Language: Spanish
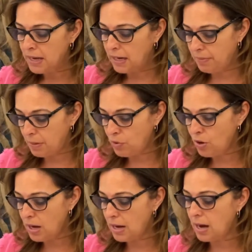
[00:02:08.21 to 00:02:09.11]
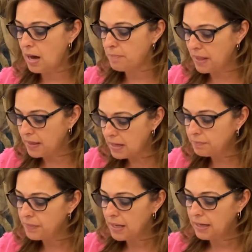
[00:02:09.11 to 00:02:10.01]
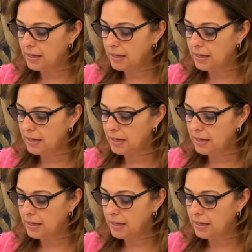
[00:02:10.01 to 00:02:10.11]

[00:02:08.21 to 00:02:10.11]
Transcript: le vamos a pedir